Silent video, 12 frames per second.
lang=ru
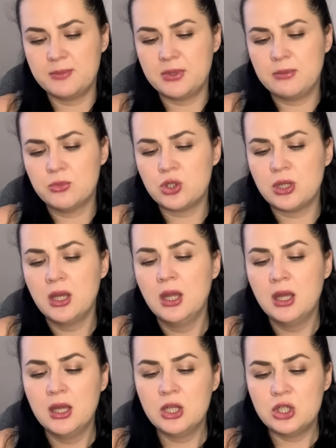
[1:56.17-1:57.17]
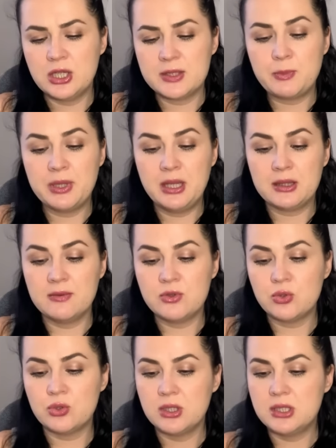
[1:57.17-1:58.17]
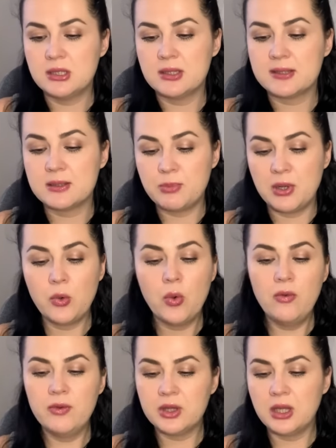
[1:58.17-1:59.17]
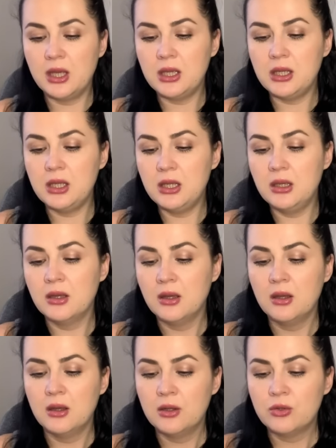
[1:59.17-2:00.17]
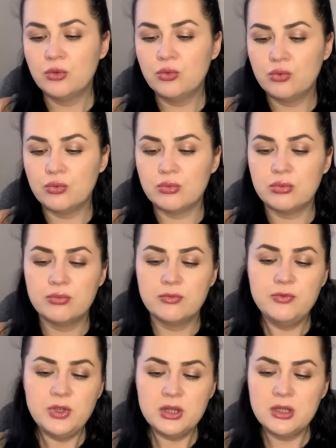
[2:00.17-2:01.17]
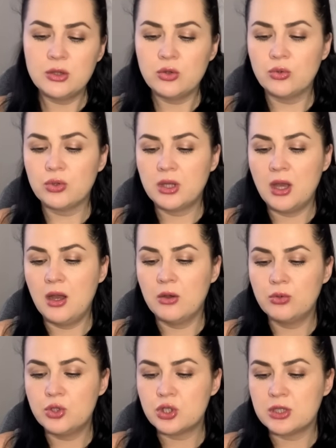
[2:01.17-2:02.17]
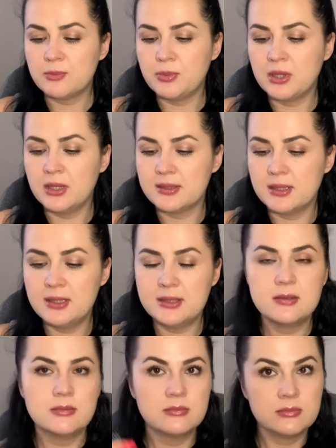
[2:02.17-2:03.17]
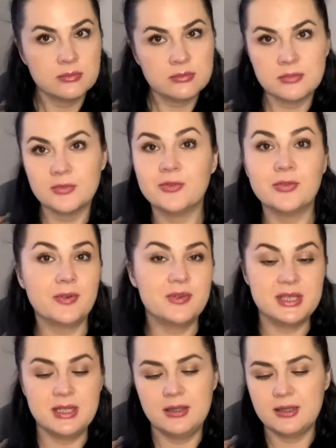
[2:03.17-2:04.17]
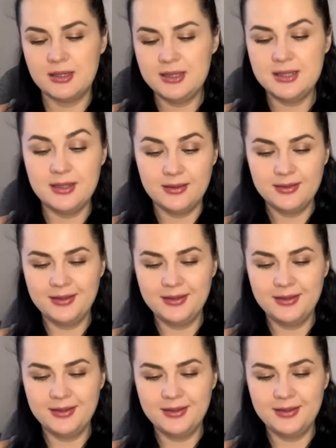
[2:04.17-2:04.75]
Потому что сейчас, понятно, все это дело запаковано, и, ну, вид не тот, да, а хочется показать во всей красе,